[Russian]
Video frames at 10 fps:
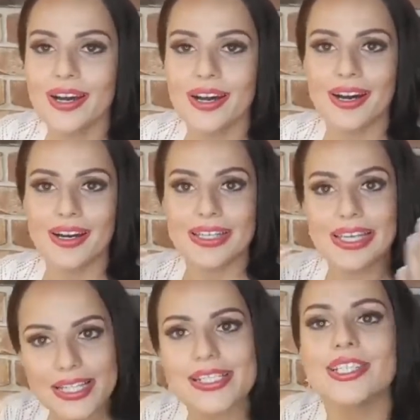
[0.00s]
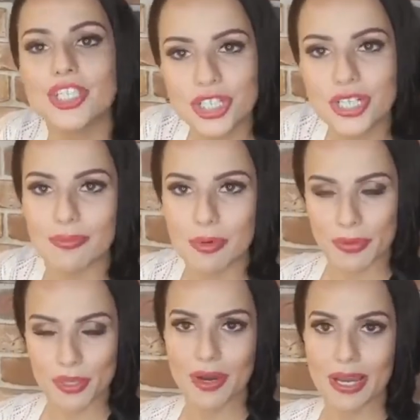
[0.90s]
Э, если же мы
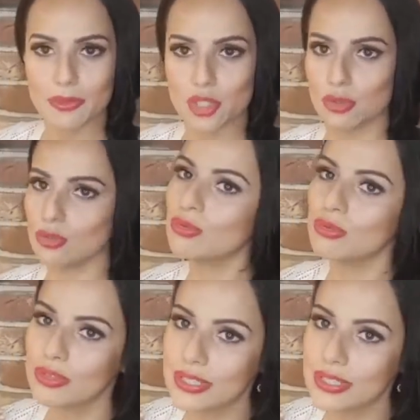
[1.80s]
понимаем, что ну,